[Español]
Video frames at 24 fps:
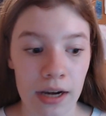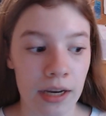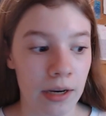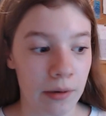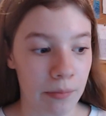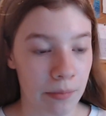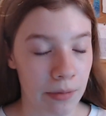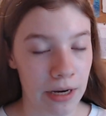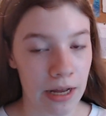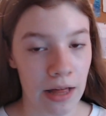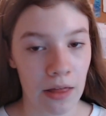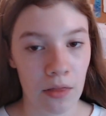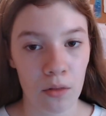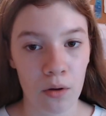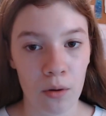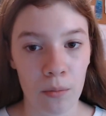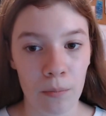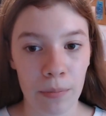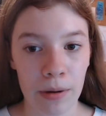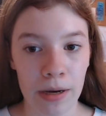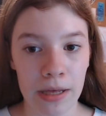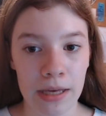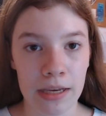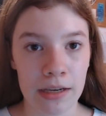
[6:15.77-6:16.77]
ir mirando en
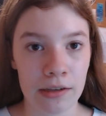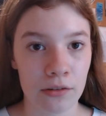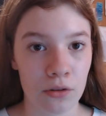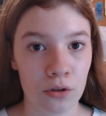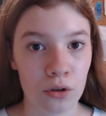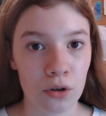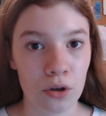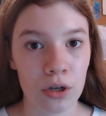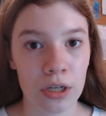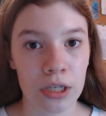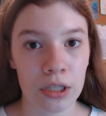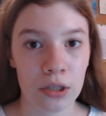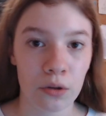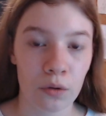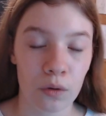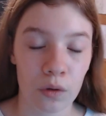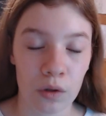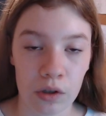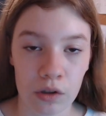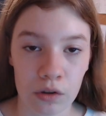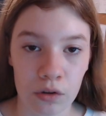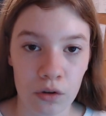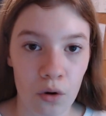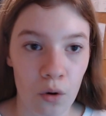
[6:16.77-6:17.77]
Play Store y todo
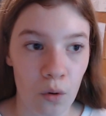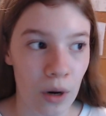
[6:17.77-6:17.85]
eso,